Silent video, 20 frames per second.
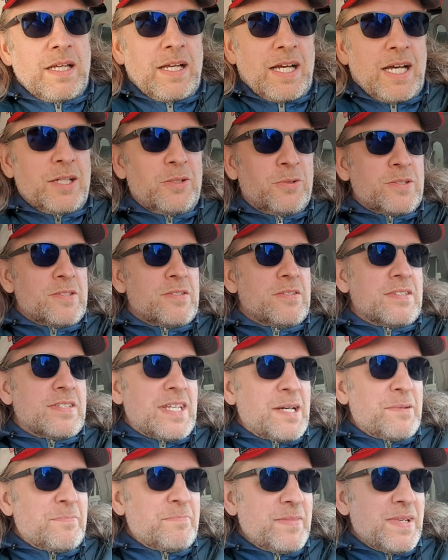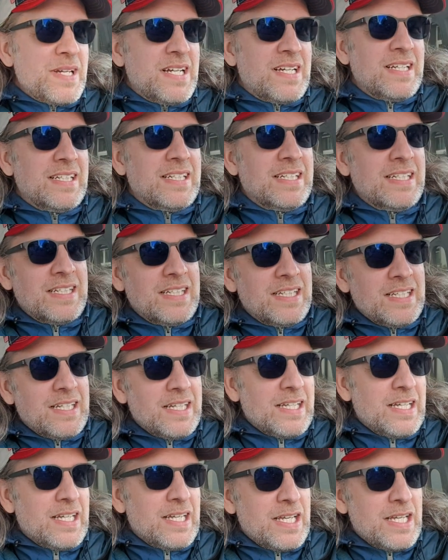Hallo zusammen.
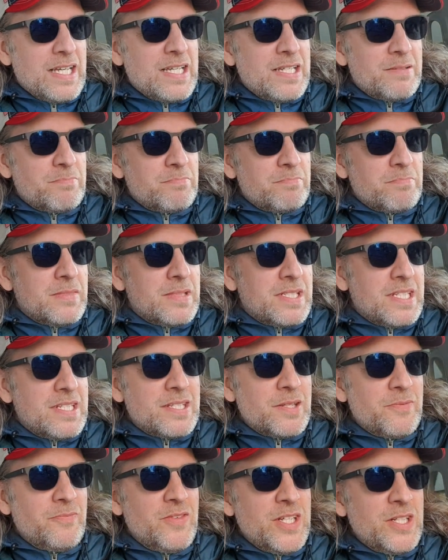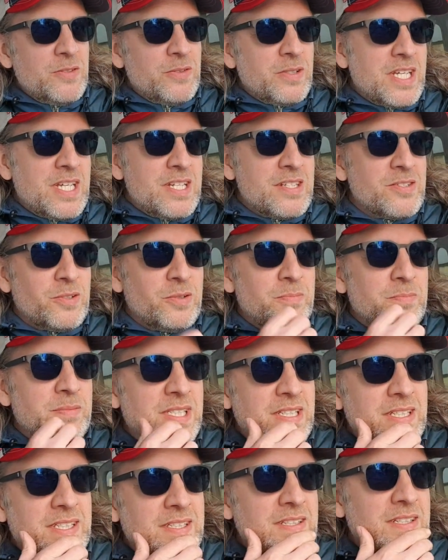In diesem Video geht es um
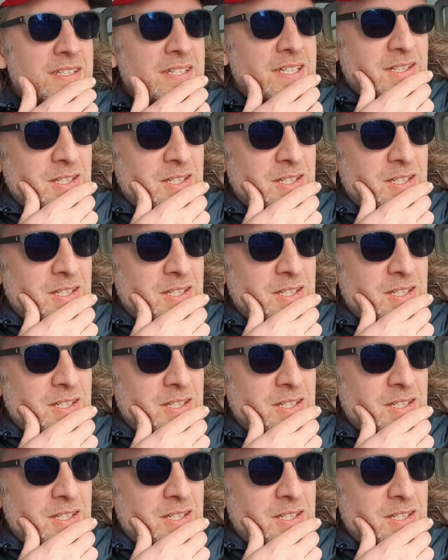den